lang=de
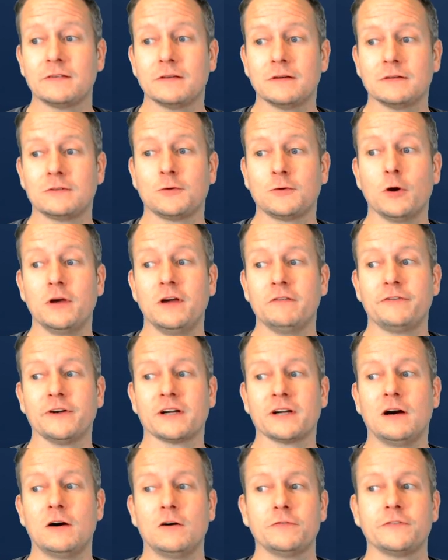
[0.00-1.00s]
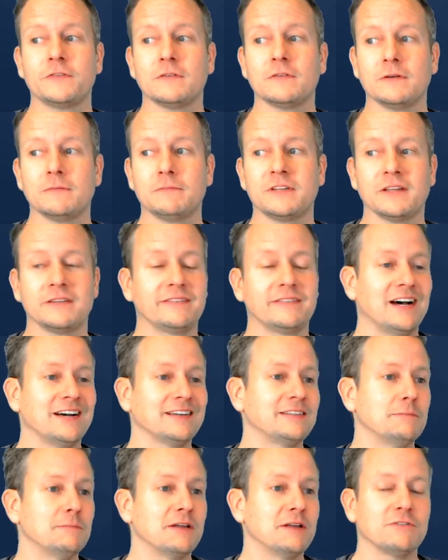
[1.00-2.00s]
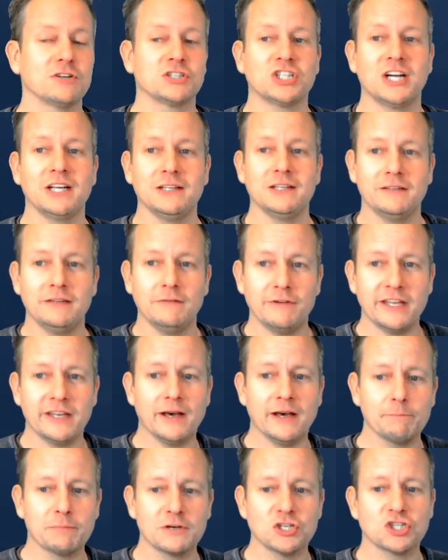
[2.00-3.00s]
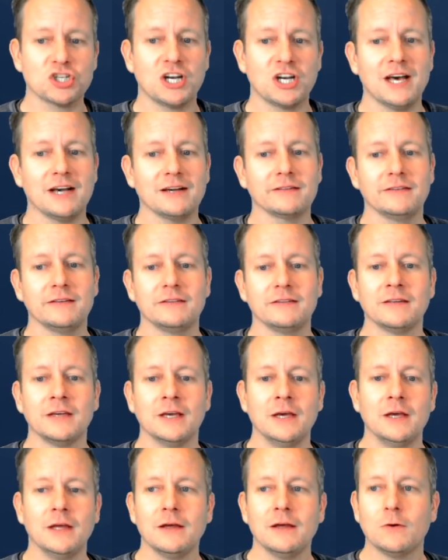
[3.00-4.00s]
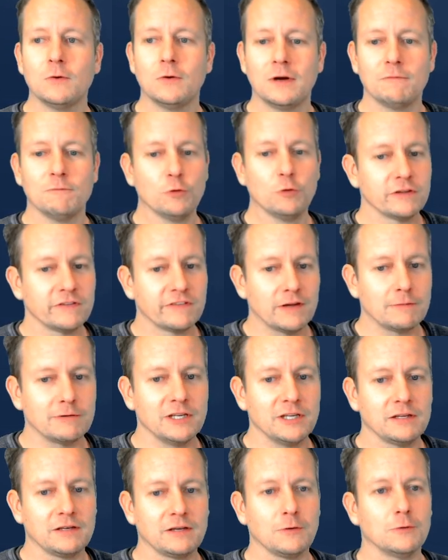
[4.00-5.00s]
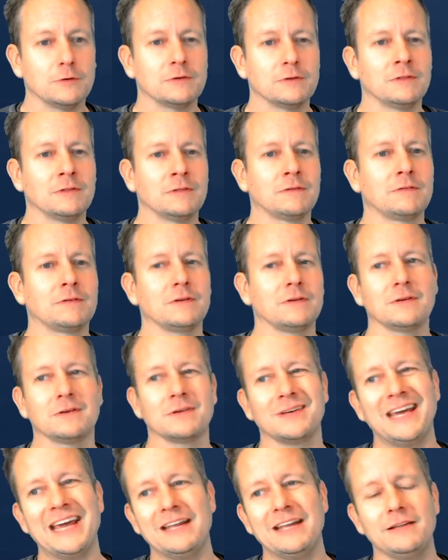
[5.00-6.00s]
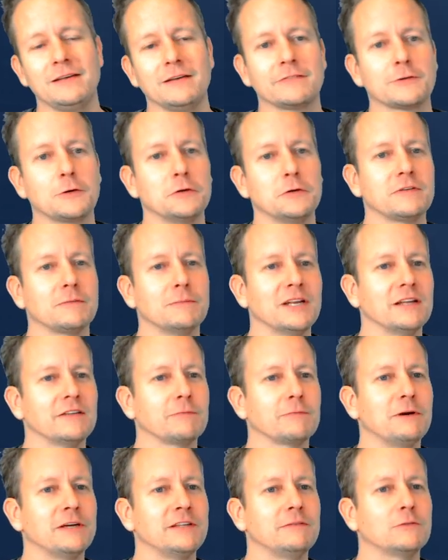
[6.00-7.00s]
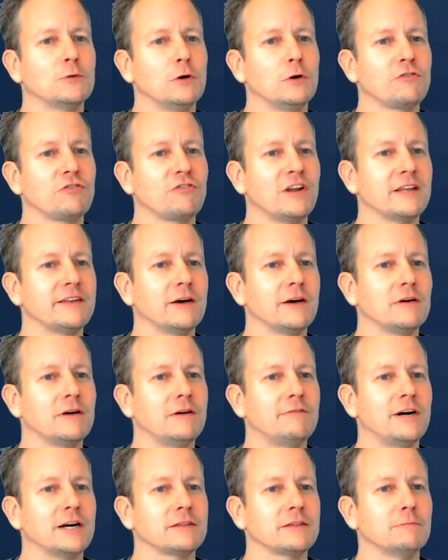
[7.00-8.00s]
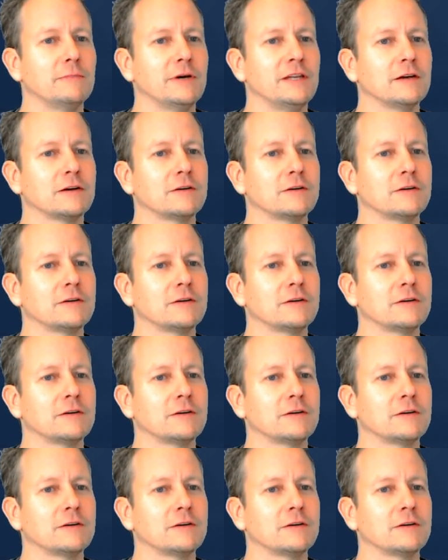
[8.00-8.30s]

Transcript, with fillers: äh, teuer verkauft. Äh, da dachte man wahrscheinlich, die werden abgeschlachtet. Wurden sie aber nicht. Und äh, mhm. ähnliches könnte man jetzt bei Deutschland auch erwarten bei der